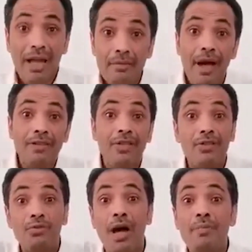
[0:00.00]
أن ما
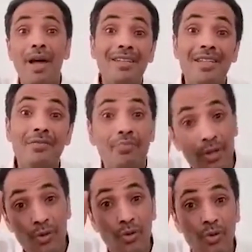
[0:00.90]
سرت وأن ما جيت
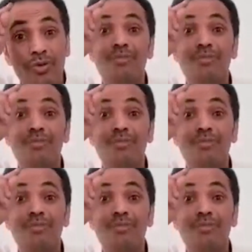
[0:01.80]
يقولوا